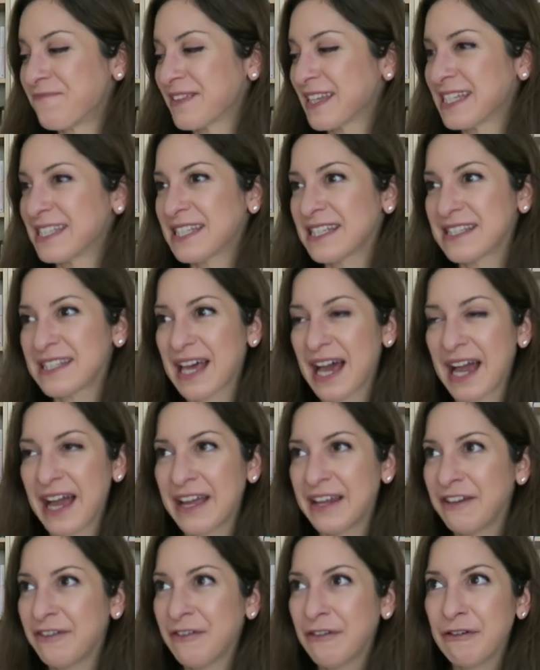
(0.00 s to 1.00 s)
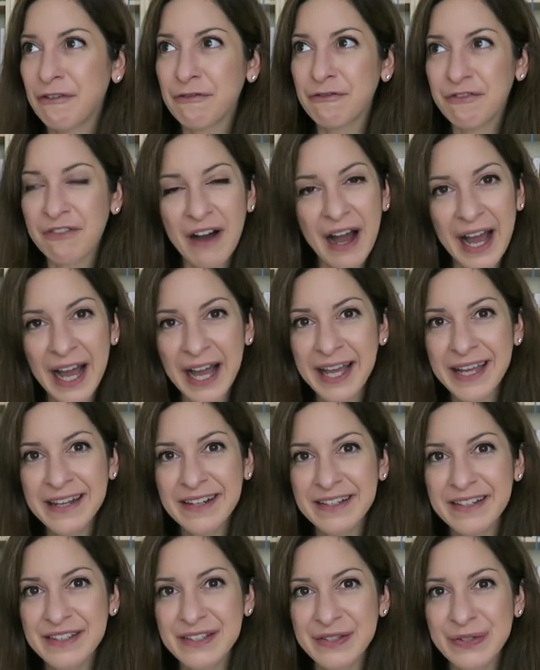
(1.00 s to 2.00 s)
Es ist ein
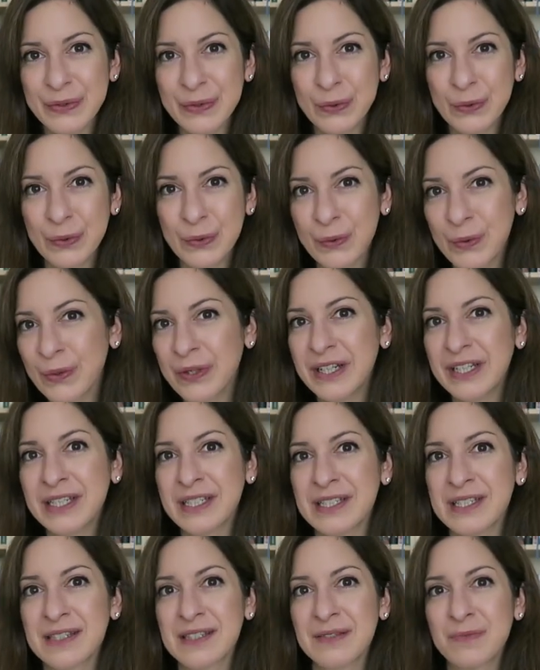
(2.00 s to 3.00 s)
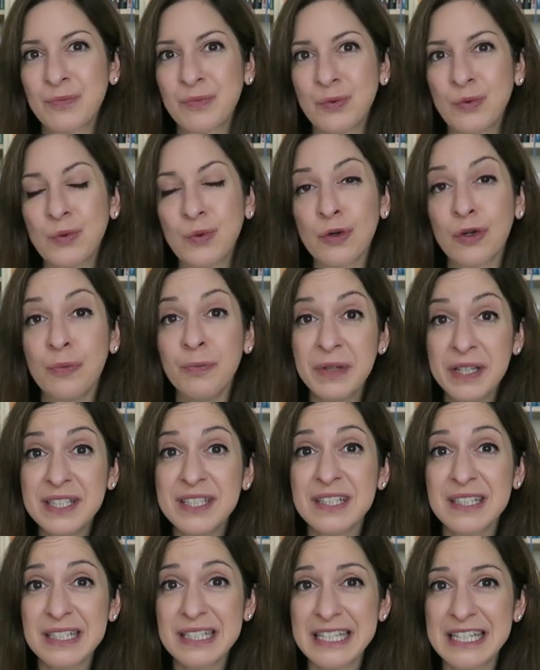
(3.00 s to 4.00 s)
feines, ruhiges Buch
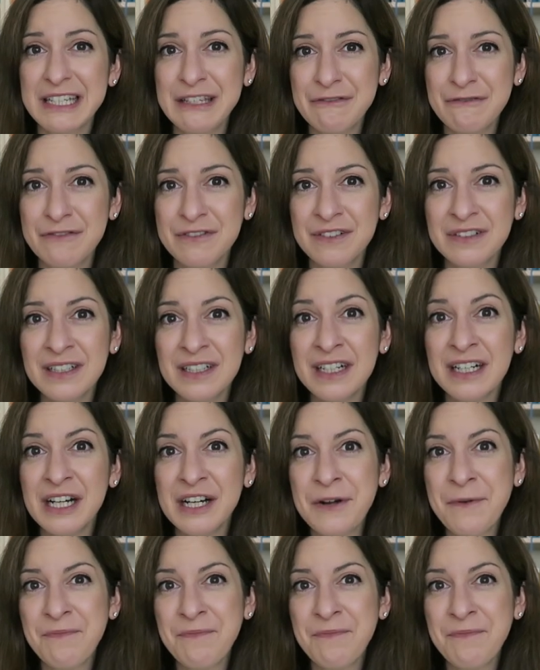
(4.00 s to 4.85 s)
mit Tiefe.